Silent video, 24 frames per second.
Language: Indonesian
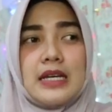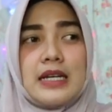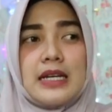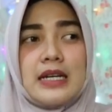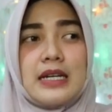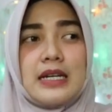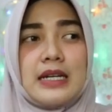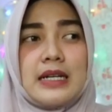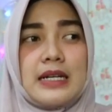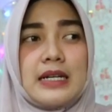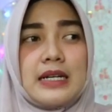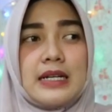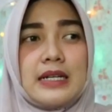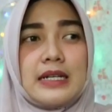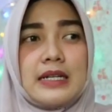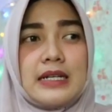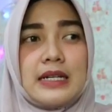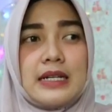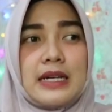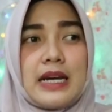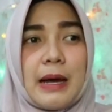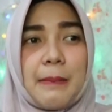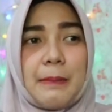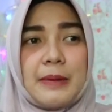e, eh,
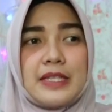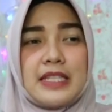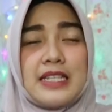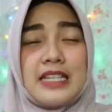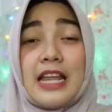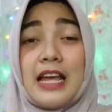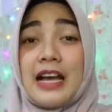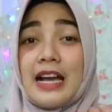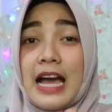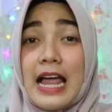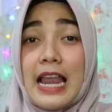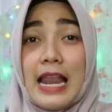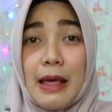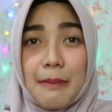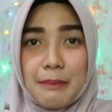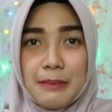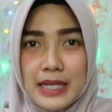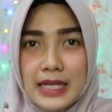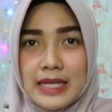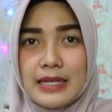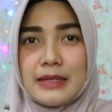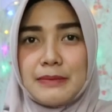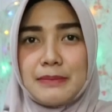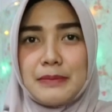apa sih
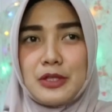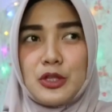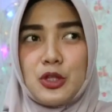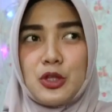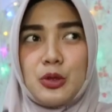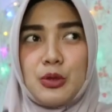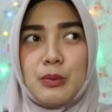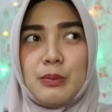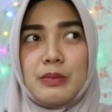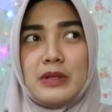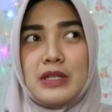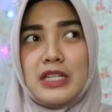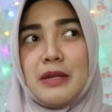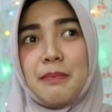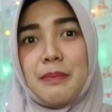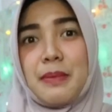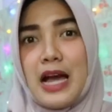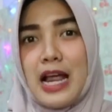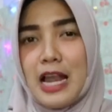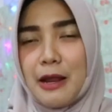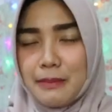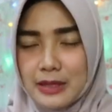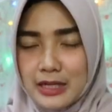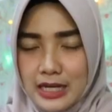ngalamin gitu ini
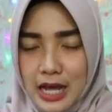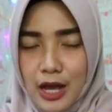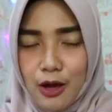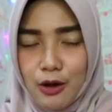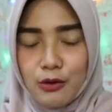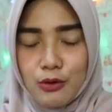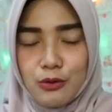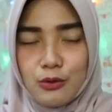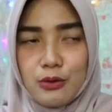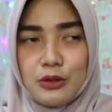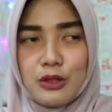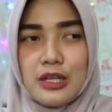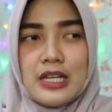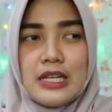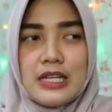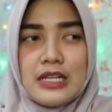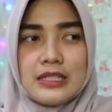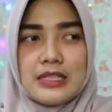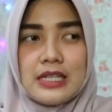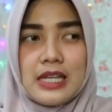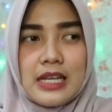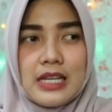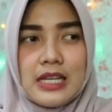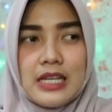pengalaman aku
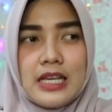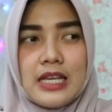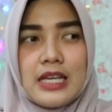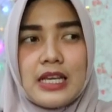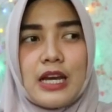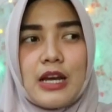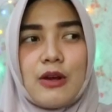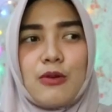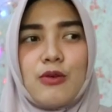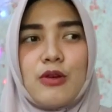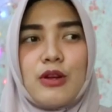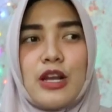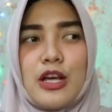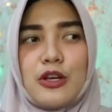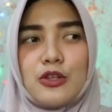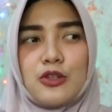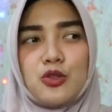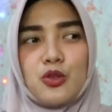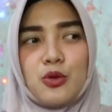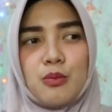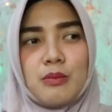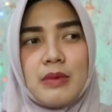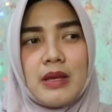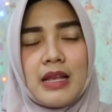jadi aku
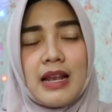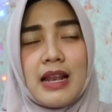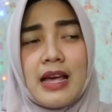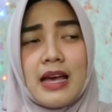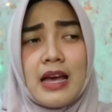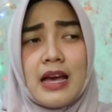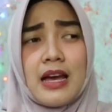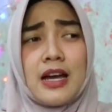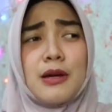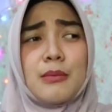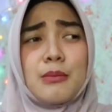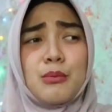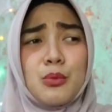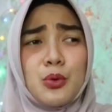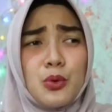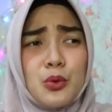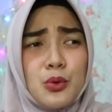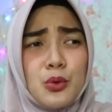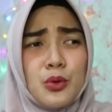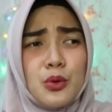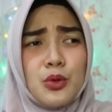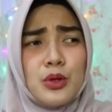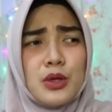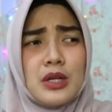langsung bilang
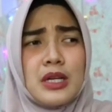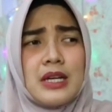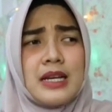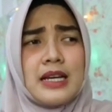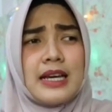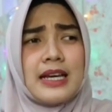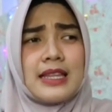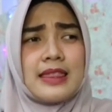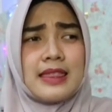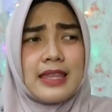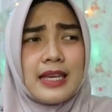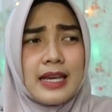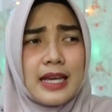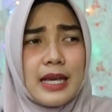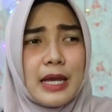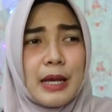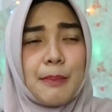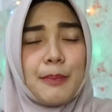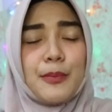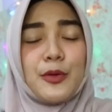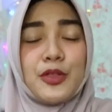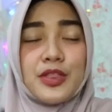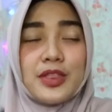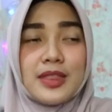bu
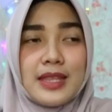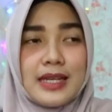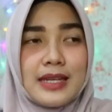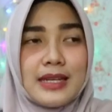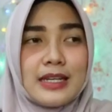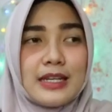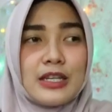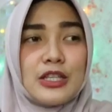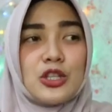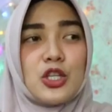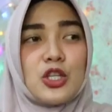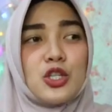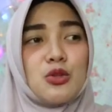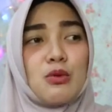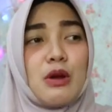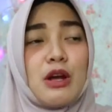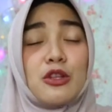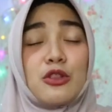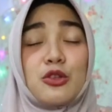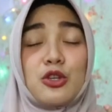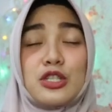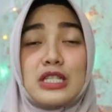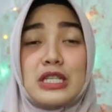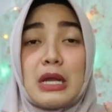teteh eh, punten tos
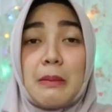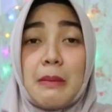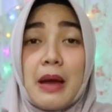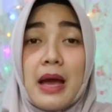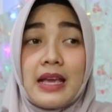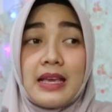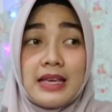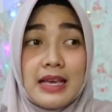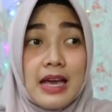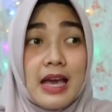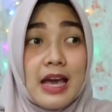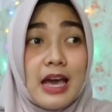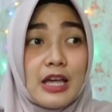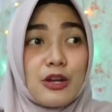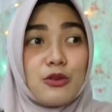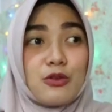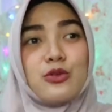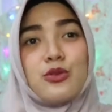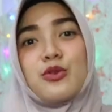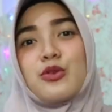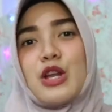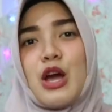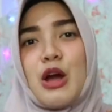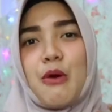tosnya bayar
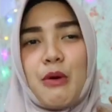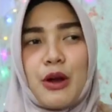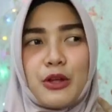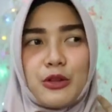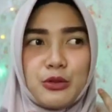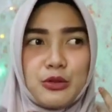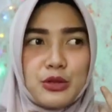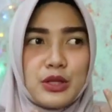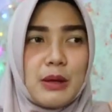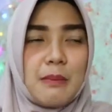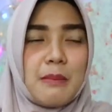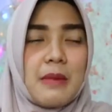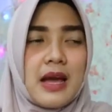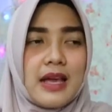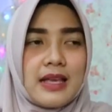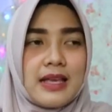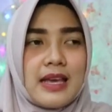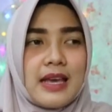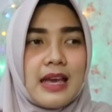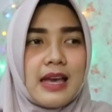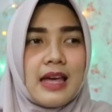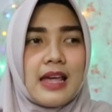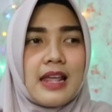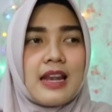sudah waktunya
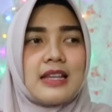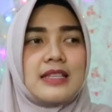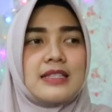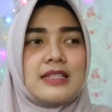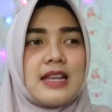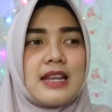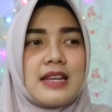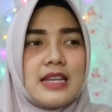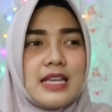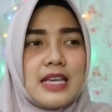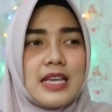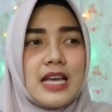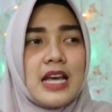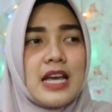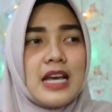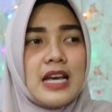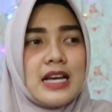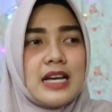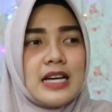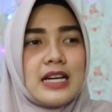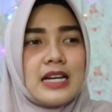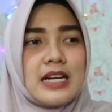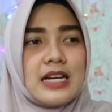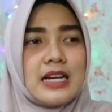bayar jadi
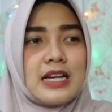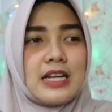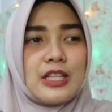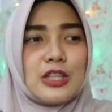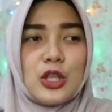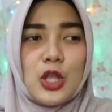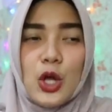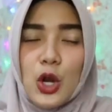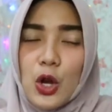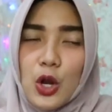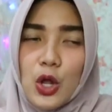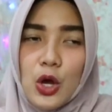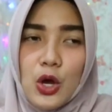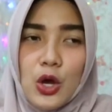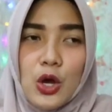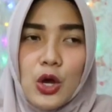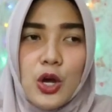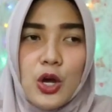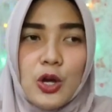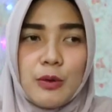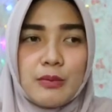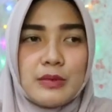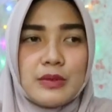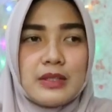e,
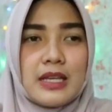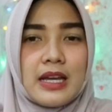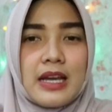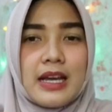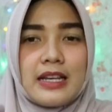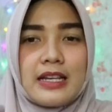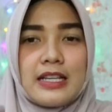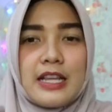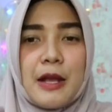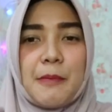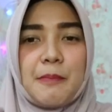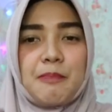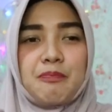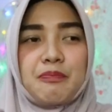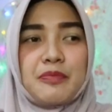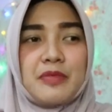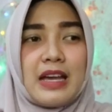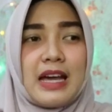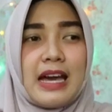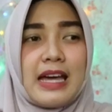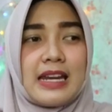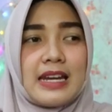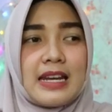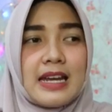tolong misalkan ya
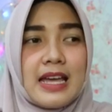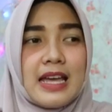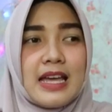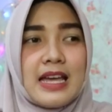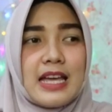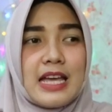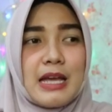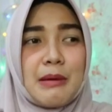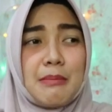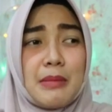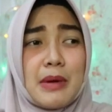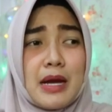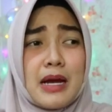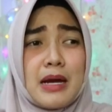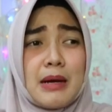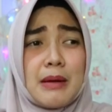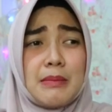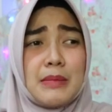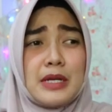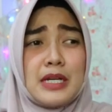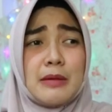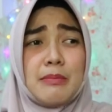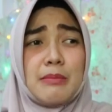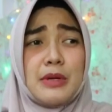karena
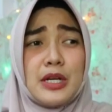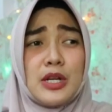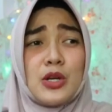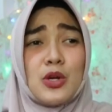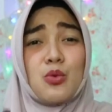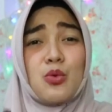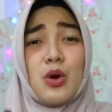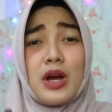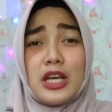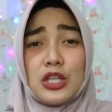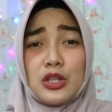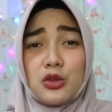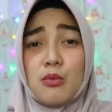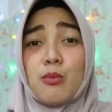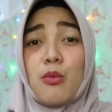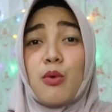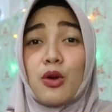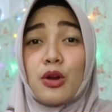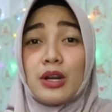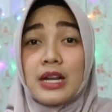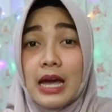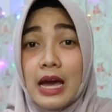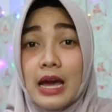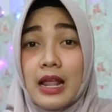emang bener-bener uang itu
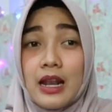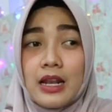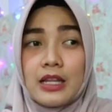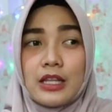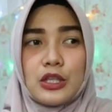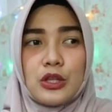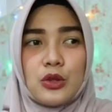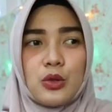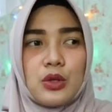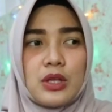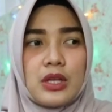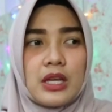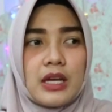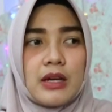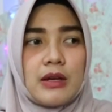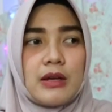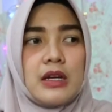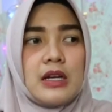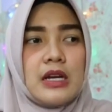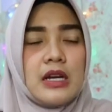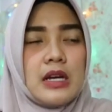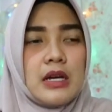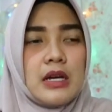modal gitu ya